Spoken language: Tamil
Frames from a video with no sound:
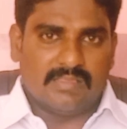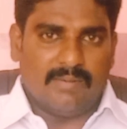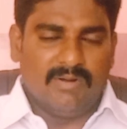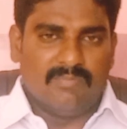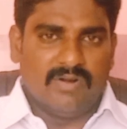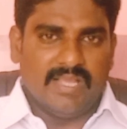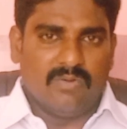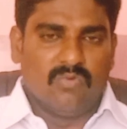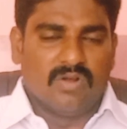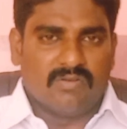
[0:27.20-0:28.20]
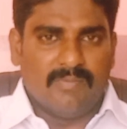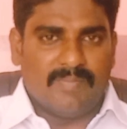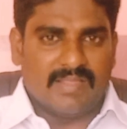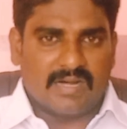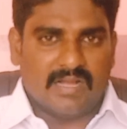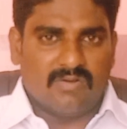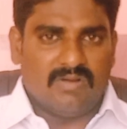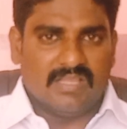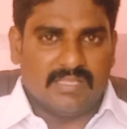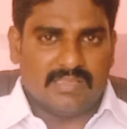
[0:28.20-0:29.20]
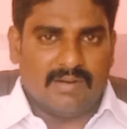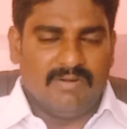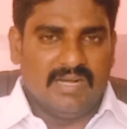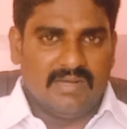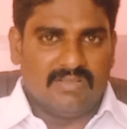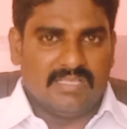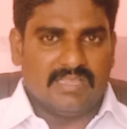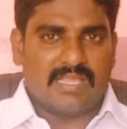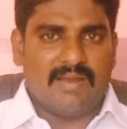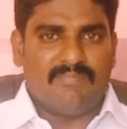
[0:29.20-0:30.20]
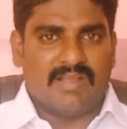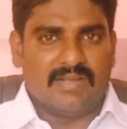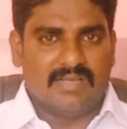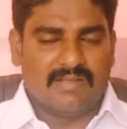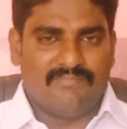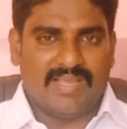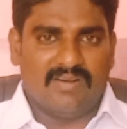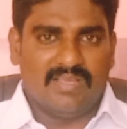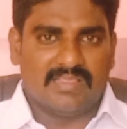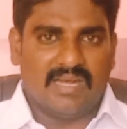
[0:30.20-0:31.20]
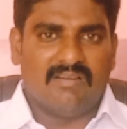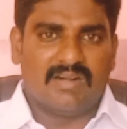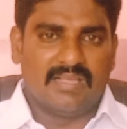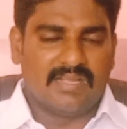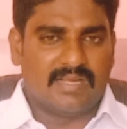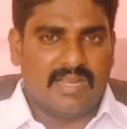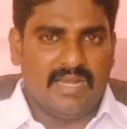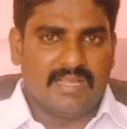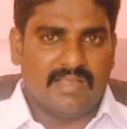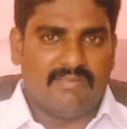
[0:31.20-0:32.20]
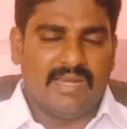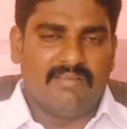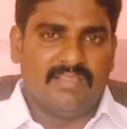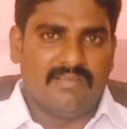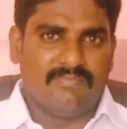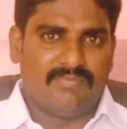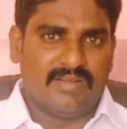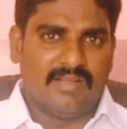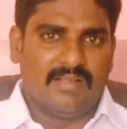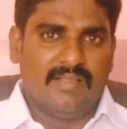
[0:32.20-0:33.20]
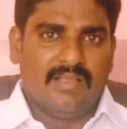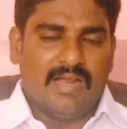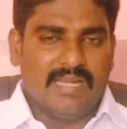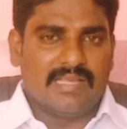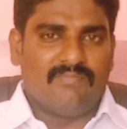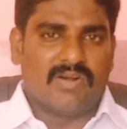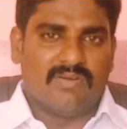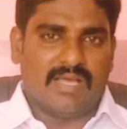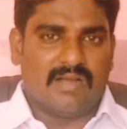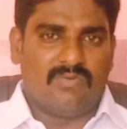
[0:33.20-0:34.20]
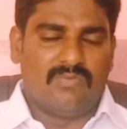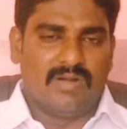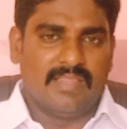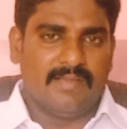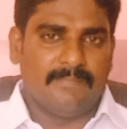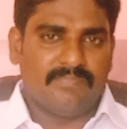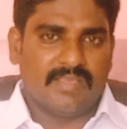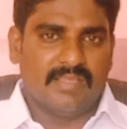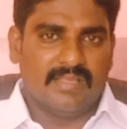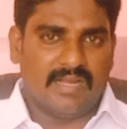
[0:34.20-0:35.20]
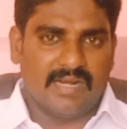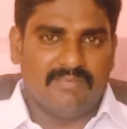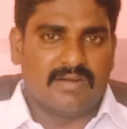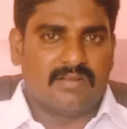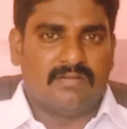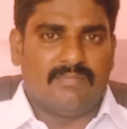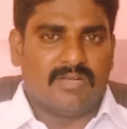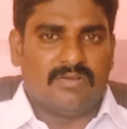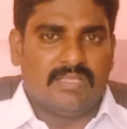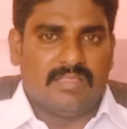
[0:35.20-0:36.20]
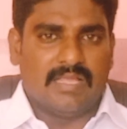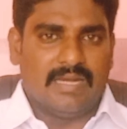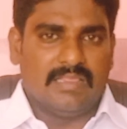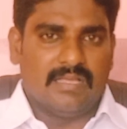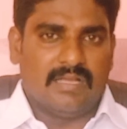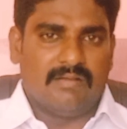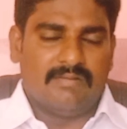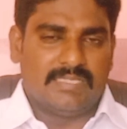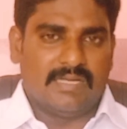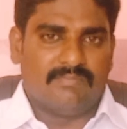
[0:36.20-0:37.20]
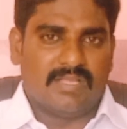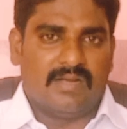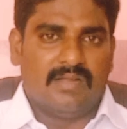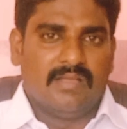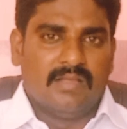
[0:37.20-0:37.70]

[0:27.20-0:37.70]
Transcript: தமிழ் மொழியை ஊக்குவிப்பதற்காகவும் அந்த தமிழில் வந்து திரைப்படங்களுக்கு பெயர் வைத்தால் அவர்களுக்கு கேளிக்கை வரி விதிப்பு அளிக்கப்படுவதாகவும் உள்ளது இது அனைவருக்கும் நமக்கு வந்து தெரிந்த விஷயம்தான்